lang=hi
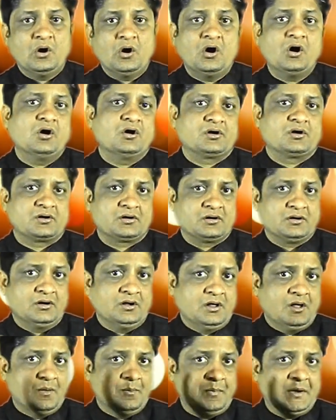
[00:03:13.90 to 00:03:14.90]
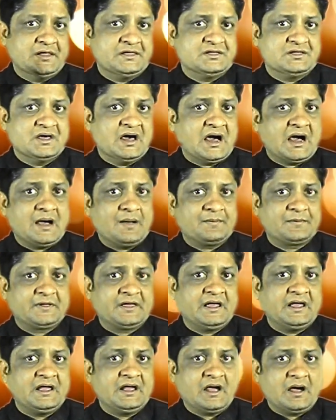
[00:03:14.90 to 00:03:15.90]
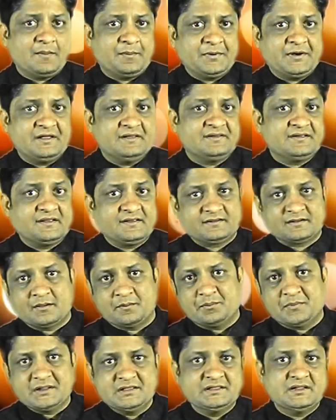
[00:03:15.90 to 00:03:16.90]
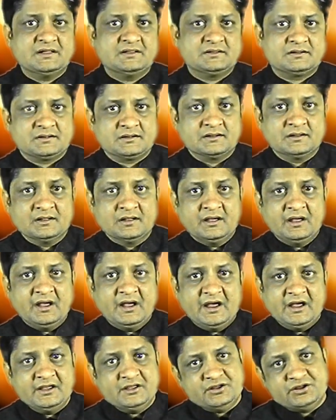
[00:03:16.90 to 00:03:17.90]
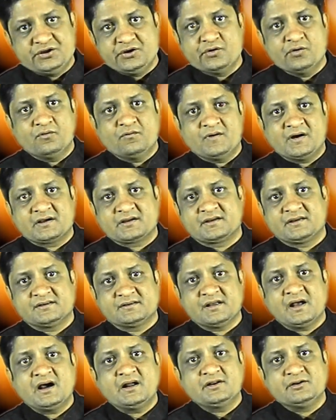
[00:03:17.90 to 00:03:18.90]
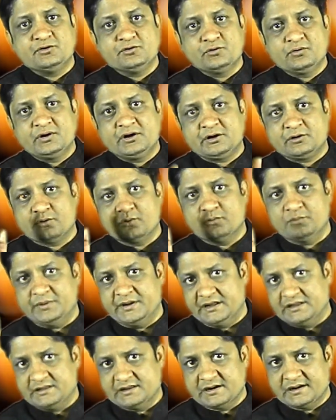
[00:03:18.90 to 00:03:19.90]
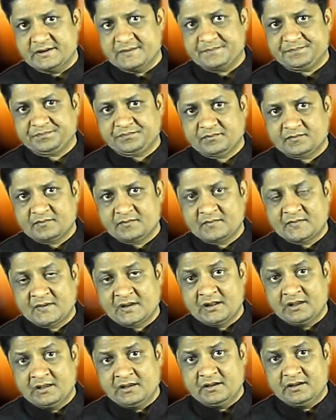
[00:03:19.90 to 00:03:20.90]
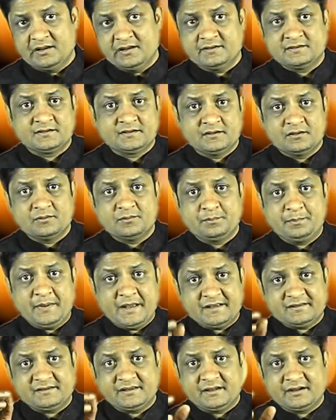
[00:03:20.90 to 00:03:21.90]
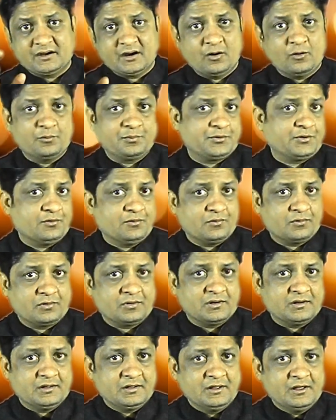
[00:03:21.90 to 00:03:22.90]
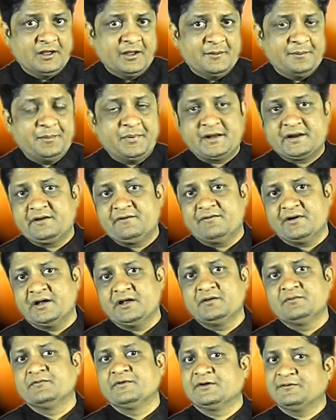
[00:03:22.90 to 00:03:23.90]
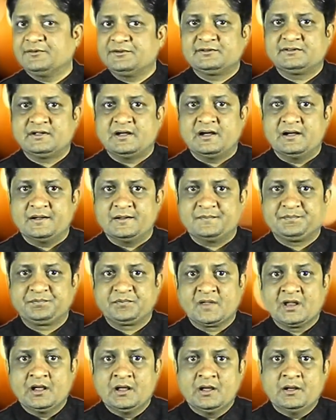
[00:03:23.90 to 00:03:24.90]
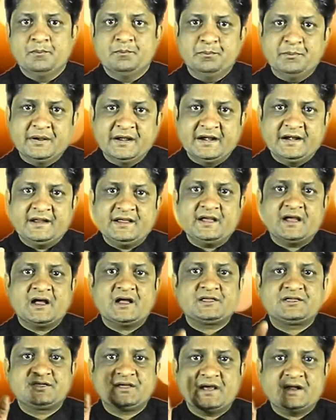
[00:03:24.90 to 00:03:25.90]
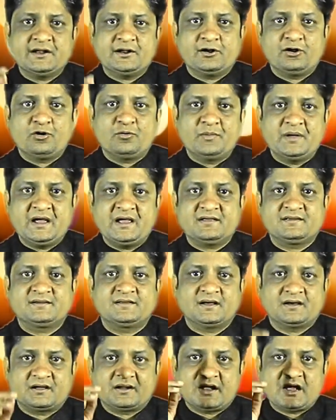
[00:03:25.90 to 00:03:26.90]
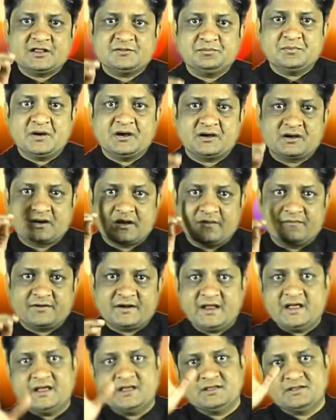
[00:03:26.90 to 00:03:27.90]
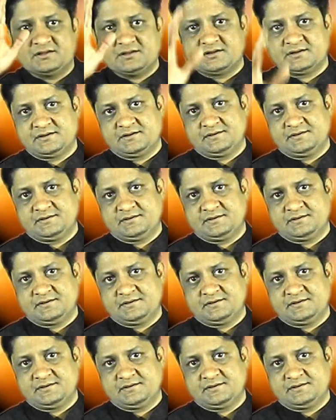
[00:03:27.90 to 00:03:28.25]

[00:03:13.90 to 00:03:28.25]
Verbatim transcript: और पंजाब के अपने से संबंधित एनजीओ व किसान यूनिट को भेजा इस पैसे का उपयोग परिवहन व्यवस्था मीडिया चैनलों में सकारात्मक कवरेज